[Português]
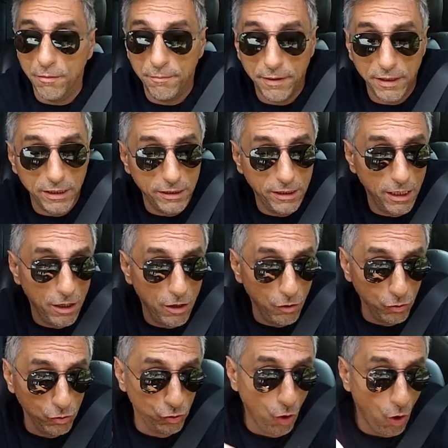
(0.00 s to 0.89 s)
e me
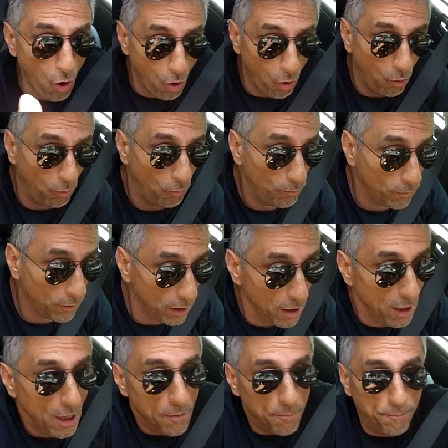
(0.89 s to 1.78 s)
deu dom
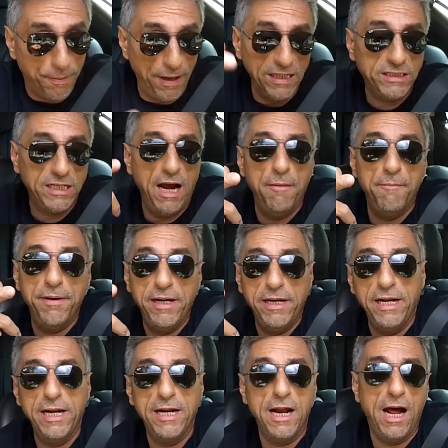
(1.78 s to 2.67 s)
Pra essa
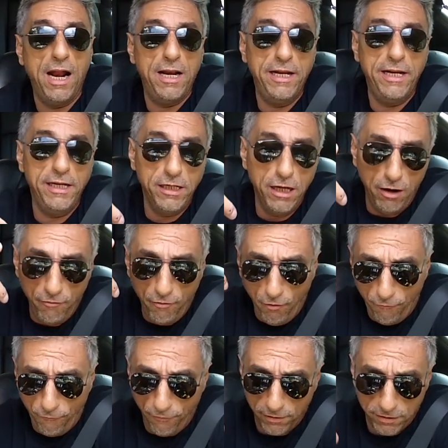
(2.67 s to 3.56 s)
menina linda eu
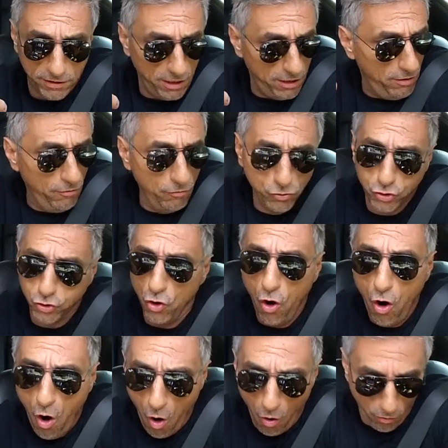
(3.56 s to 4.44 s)
vou escrever um
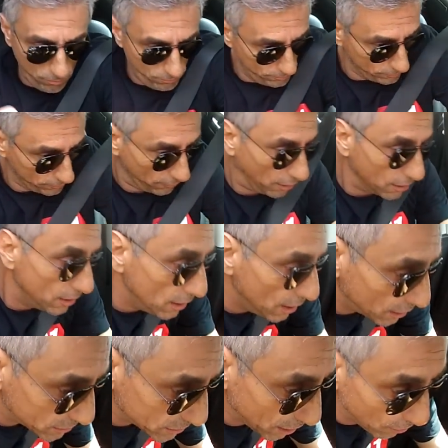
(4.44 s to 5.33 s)
som No
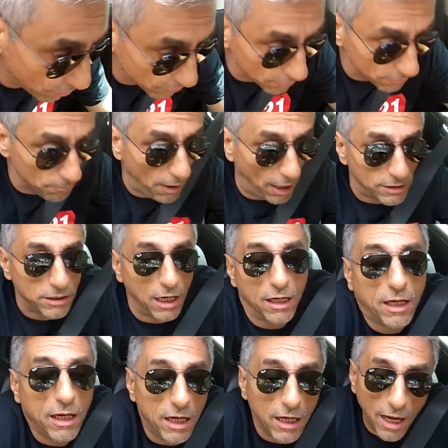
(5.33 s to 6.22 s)
coração que bate
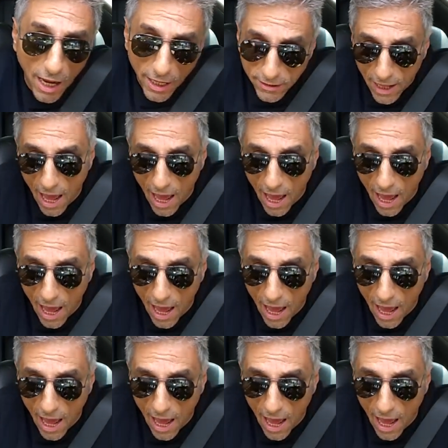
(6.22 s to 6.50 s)
aqui é